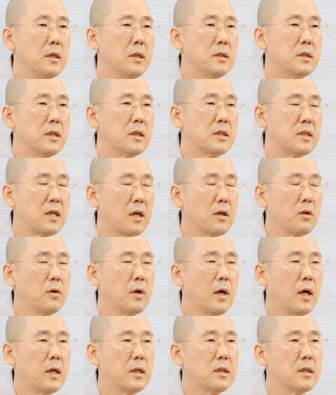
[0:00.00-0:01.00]
이제
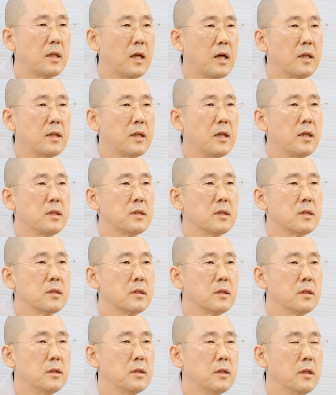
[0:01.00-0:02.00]
작용하는 한에
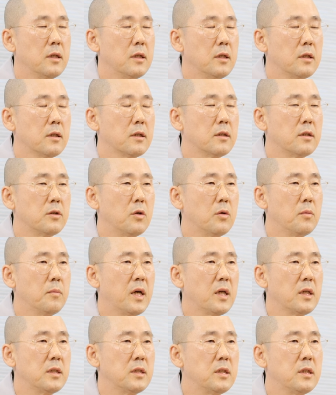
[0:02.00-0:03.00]
있어서는 그
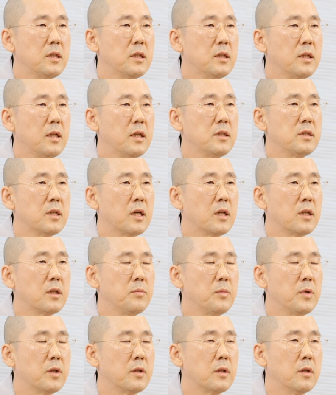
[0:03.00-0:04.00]
욕망이 실현되지
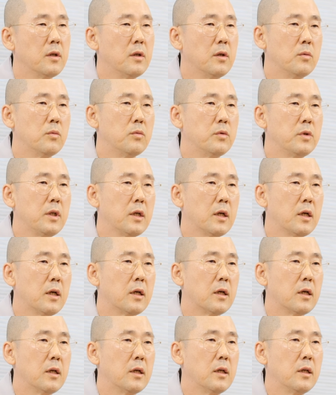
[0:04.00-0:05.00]
않으면
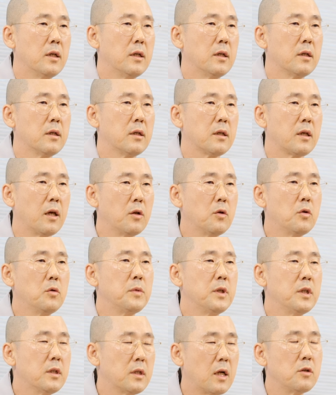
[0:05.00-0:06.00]
우리가
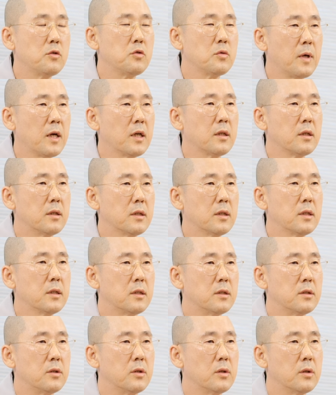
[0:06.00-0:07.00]
괴로움이 일어날 수밖에
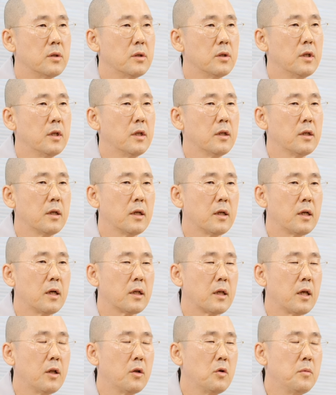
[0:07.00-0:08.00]
없거든요. 그러니까
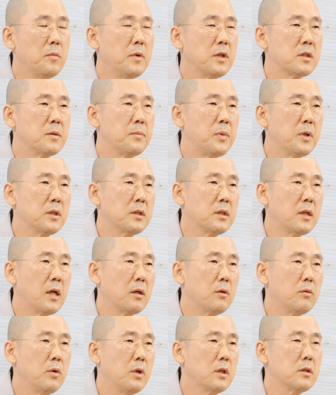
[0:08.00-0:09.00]
괴로움에서
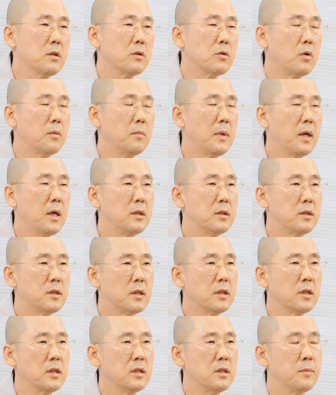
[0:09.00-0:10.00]
벗어나기 위해서 욕망을
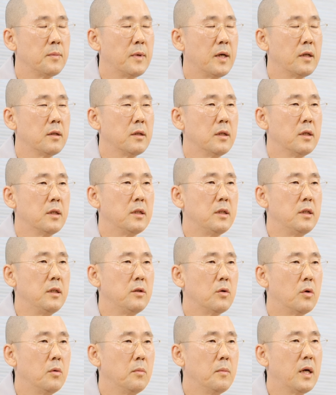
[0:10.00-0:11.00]
즐기지만, 이
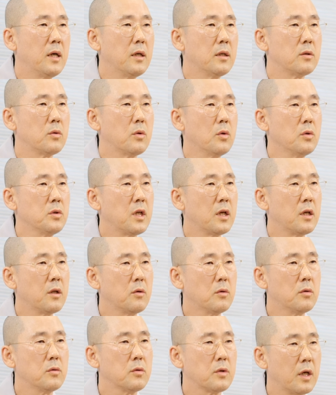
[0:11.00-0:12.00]
욕망은 또
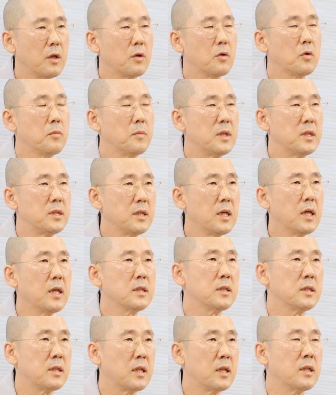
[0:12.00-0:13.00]
새로운 괴로움의
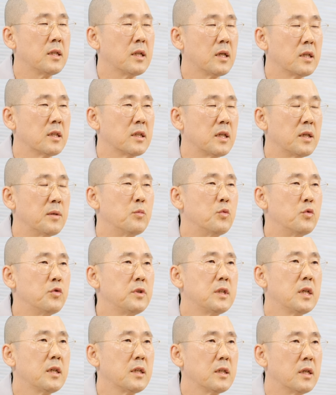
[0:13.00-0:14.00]
씨앗이 된다는 게
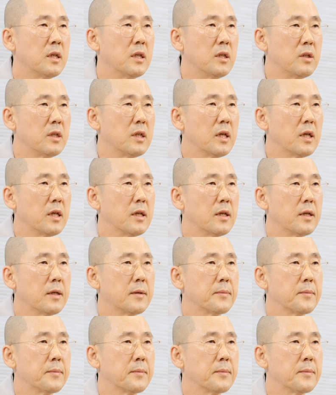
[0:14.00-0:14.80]
문제인 거예요, 이게.